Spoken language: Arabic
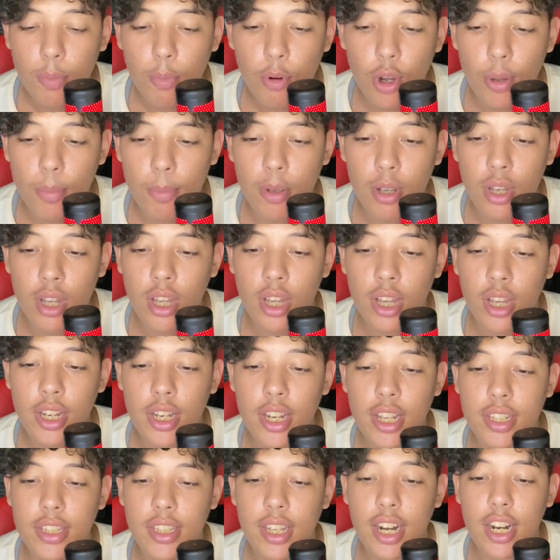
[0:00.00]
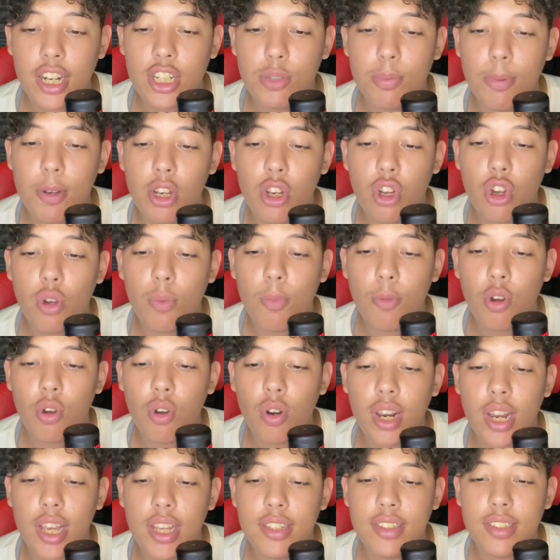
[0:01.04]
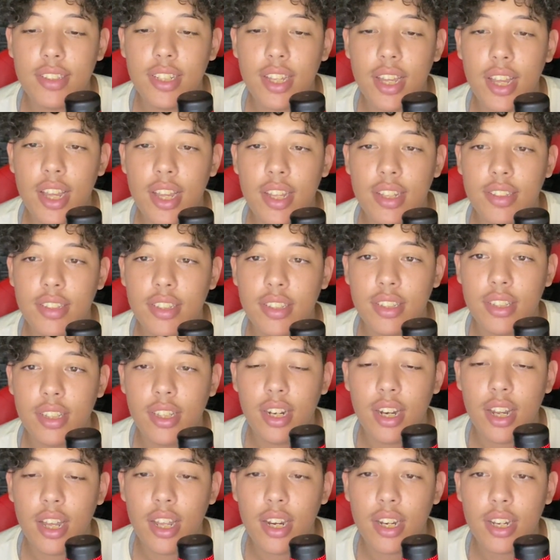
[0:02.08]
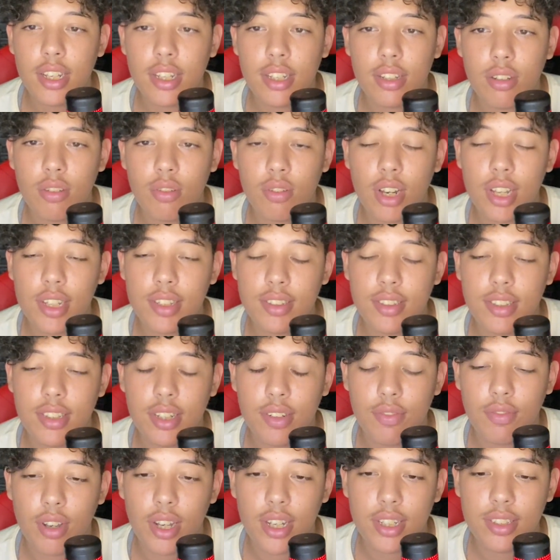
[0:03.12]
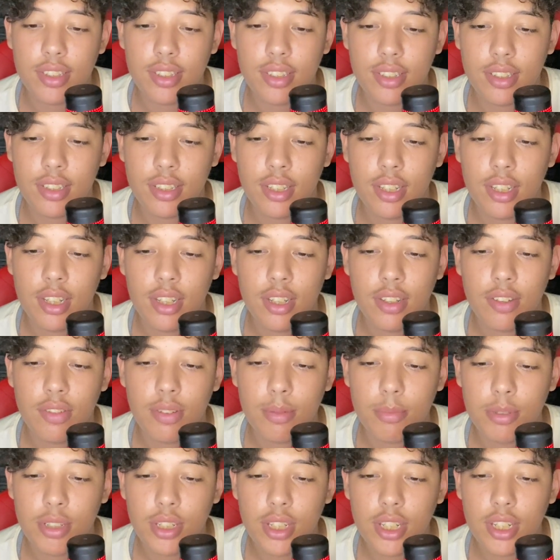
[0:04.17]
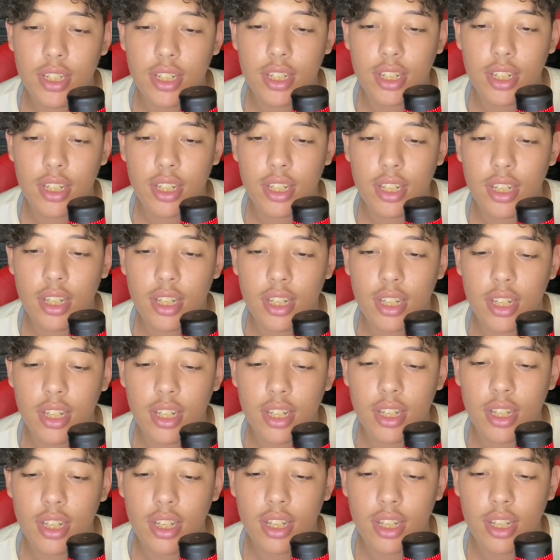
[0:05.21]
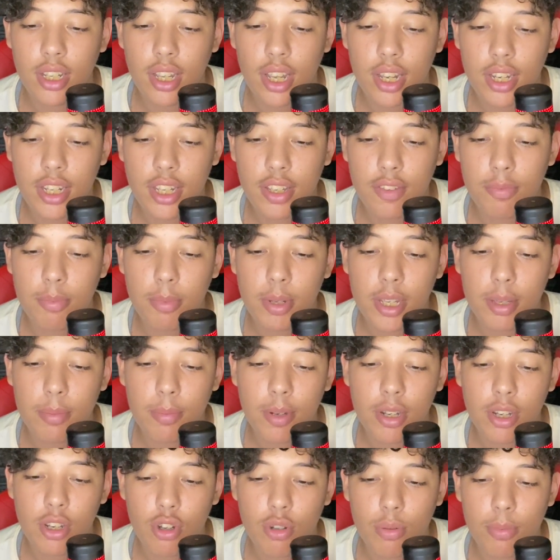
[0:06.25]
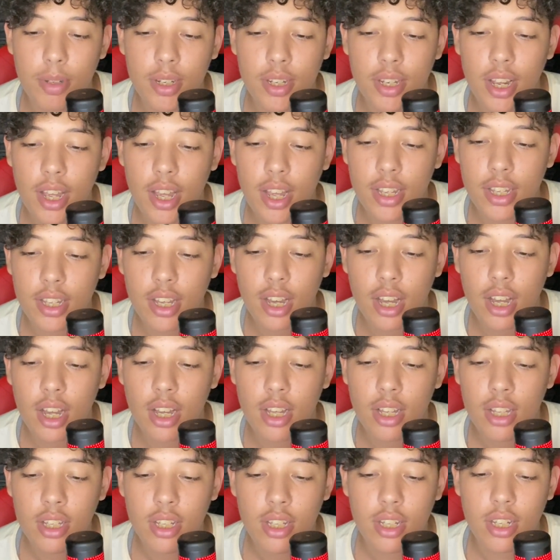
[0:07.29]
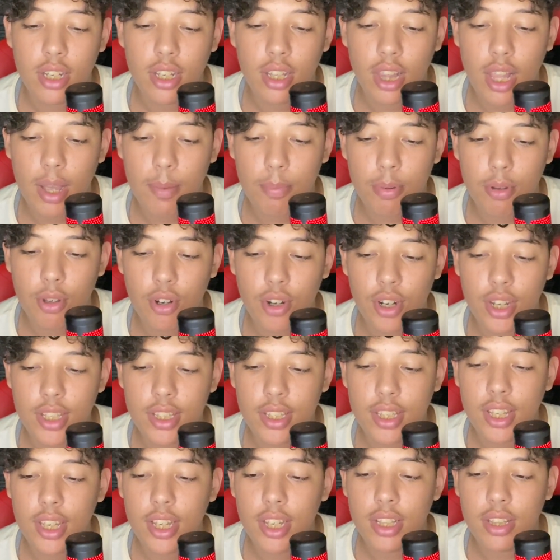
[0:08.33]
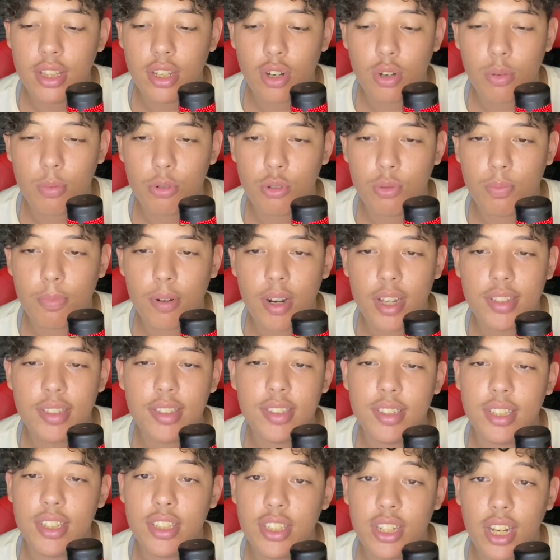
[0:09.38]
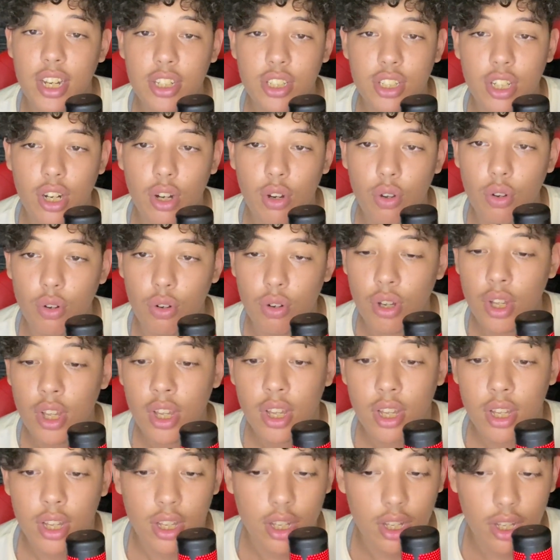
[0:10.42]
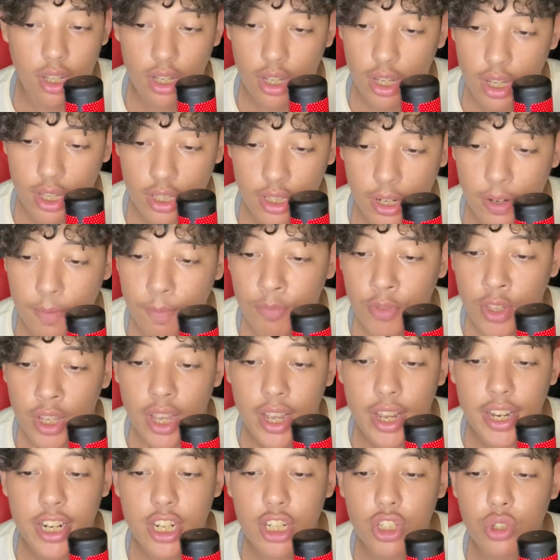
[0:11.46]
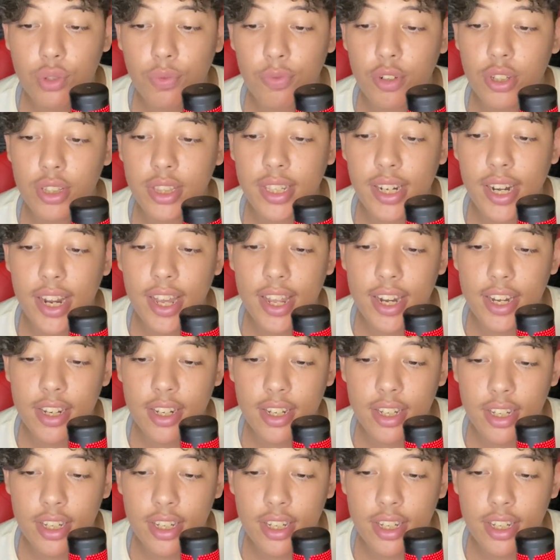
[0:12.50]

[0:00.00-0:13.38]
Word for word: المهم آه هنا الدراري غتبان لكم اونلاين سي اس الدراري اونلاين سيرفايسز فهمتيني آه يعني كيف ما كيبان لكم هنايا الابجريدين الروبوت برايسز هادشي غنشرحوه آه هذا هنا كتشوفوا الدراري